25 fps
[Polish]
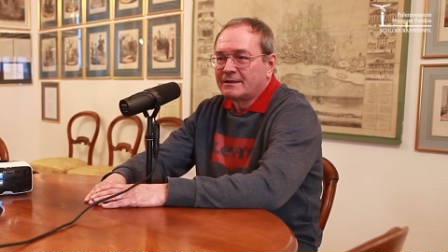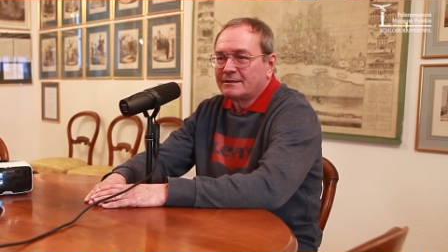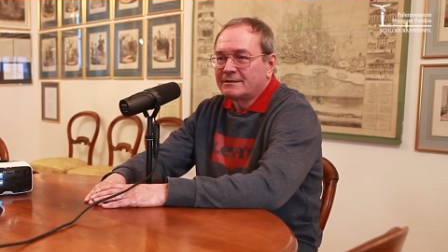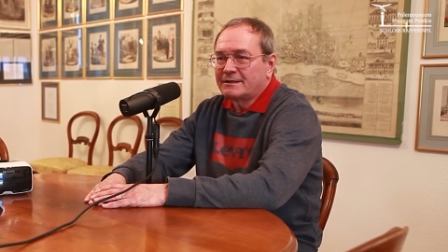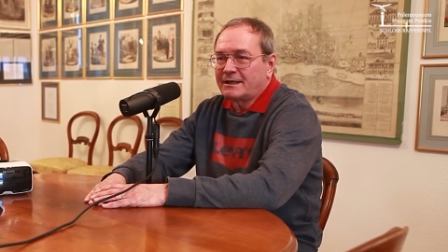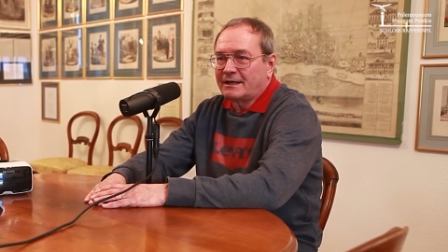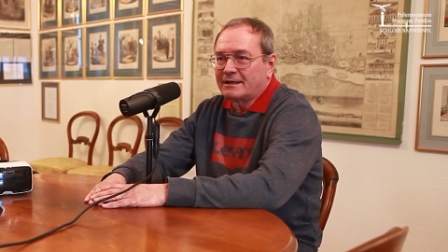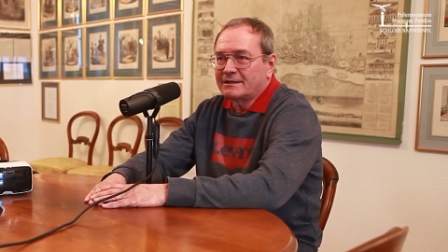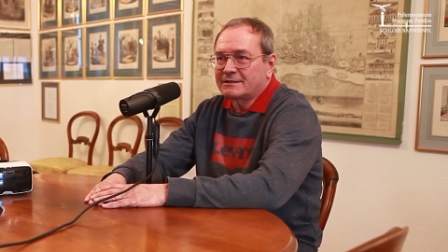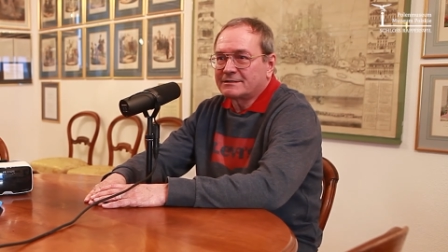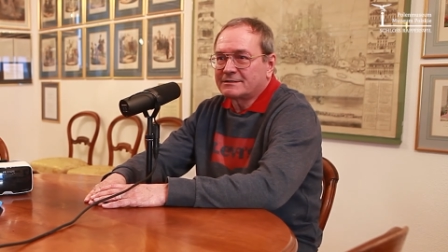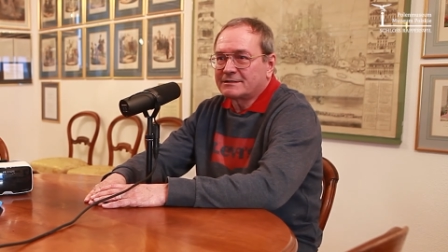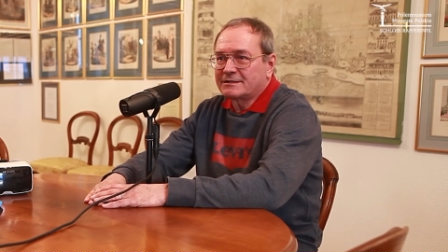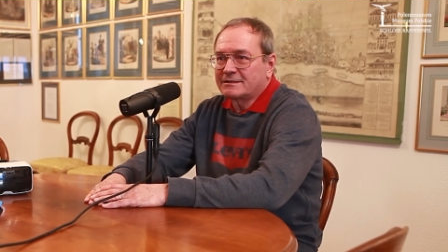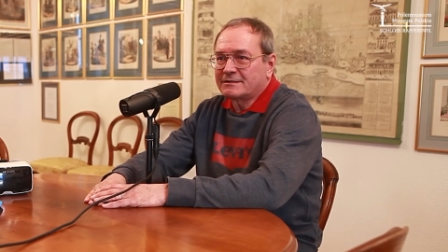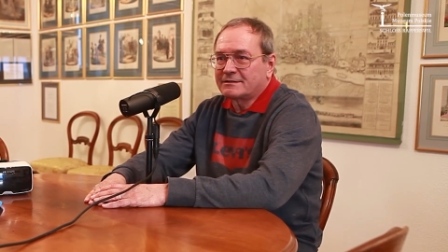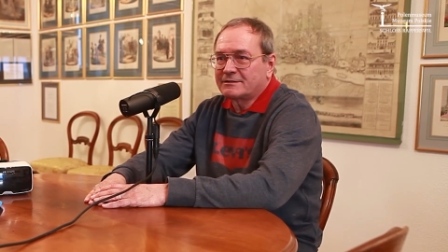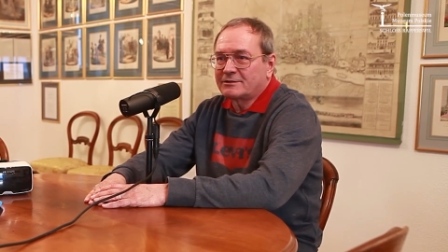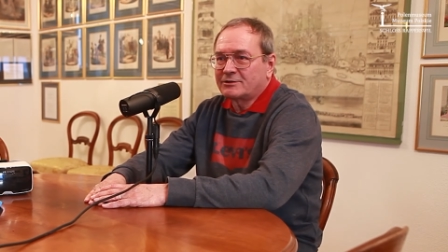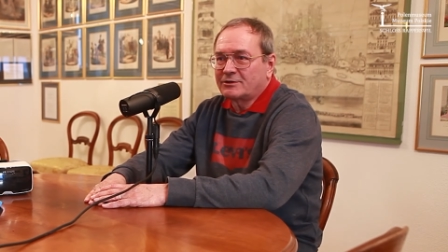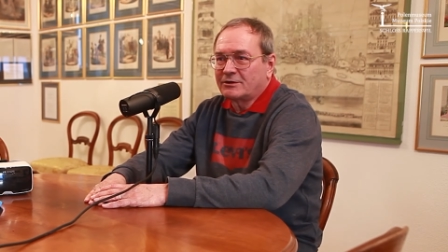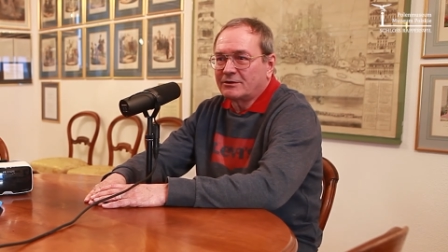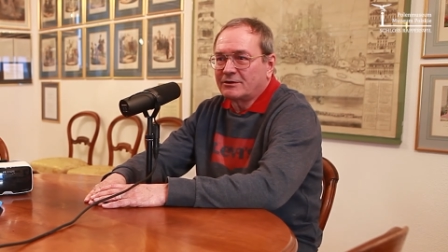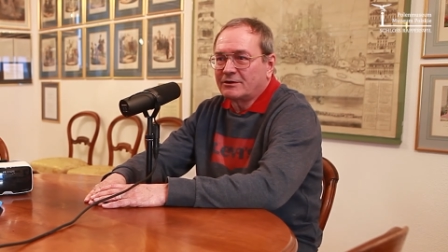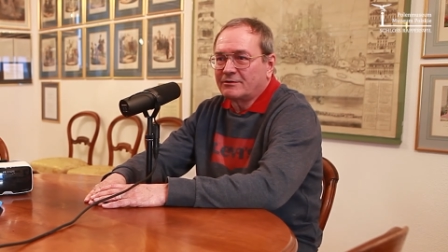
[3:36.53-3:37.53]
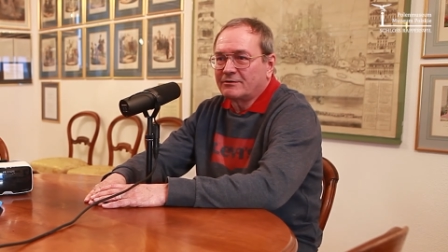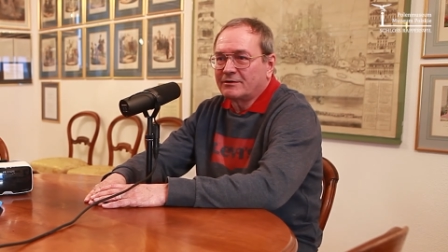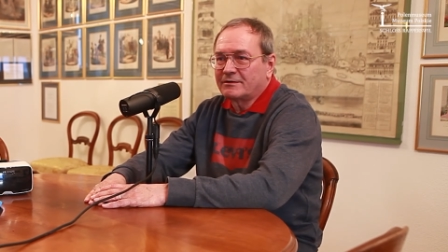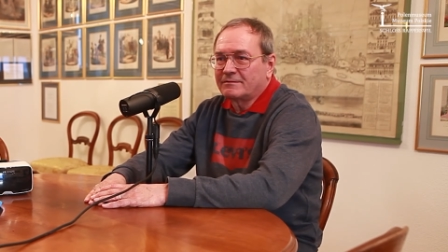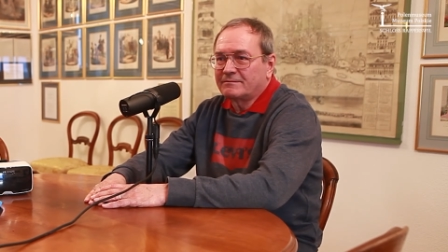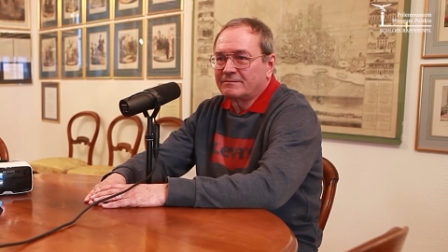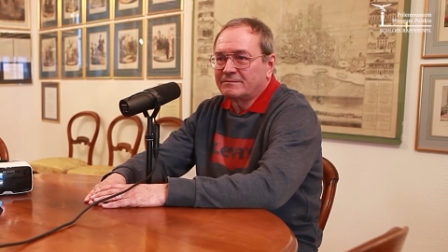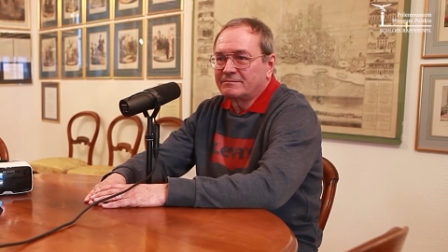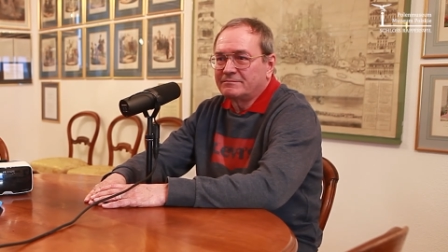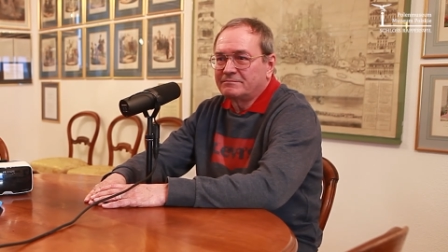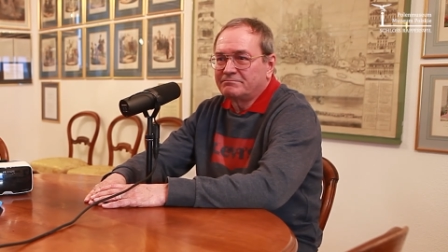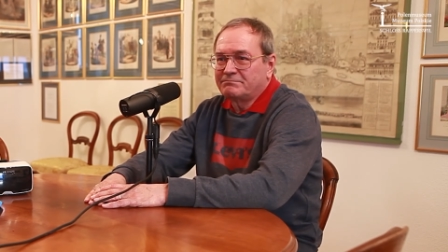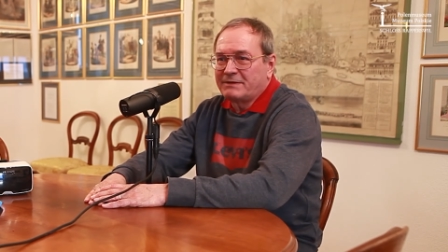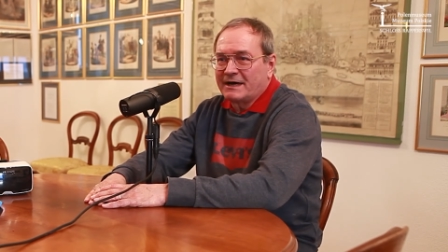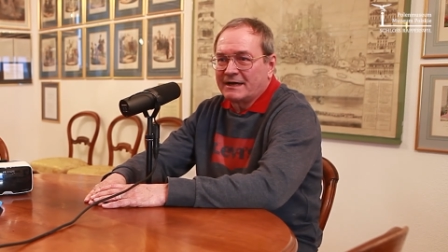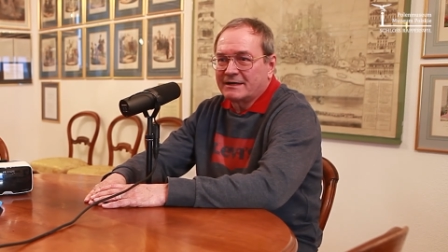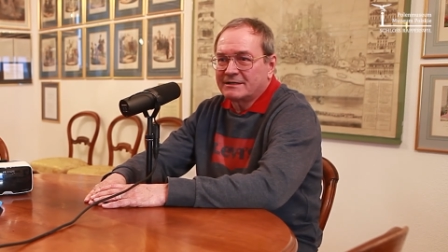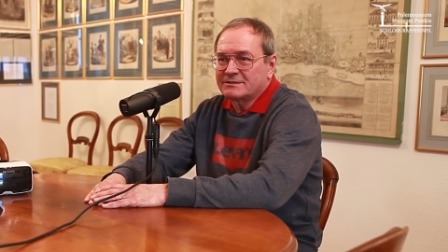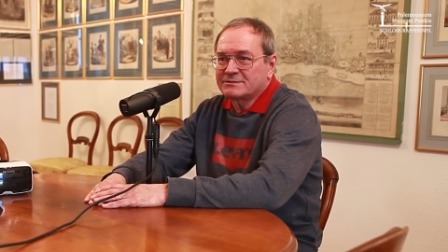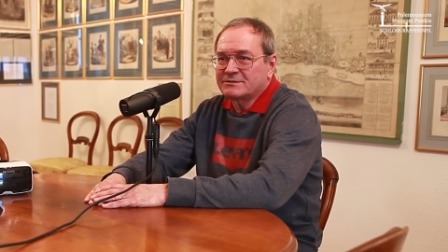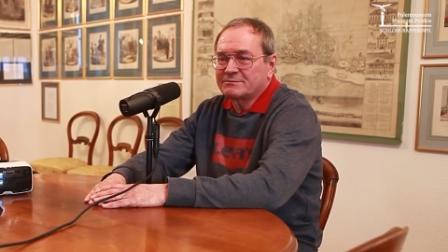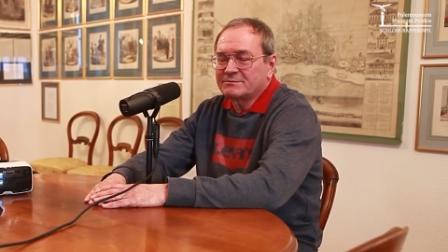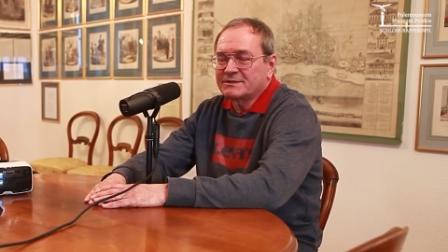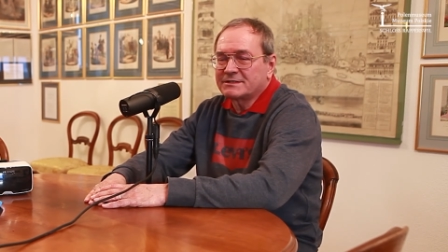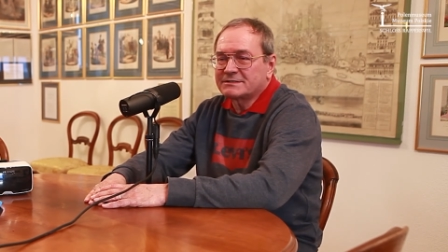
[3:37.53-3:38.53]
także to
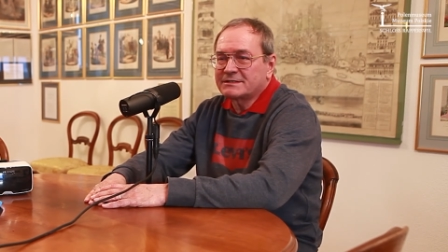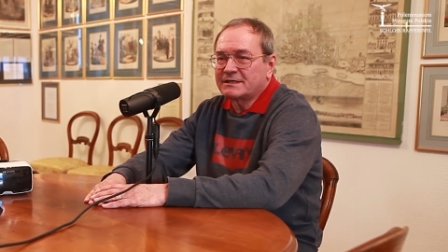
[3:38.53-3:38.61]
bardzo mnie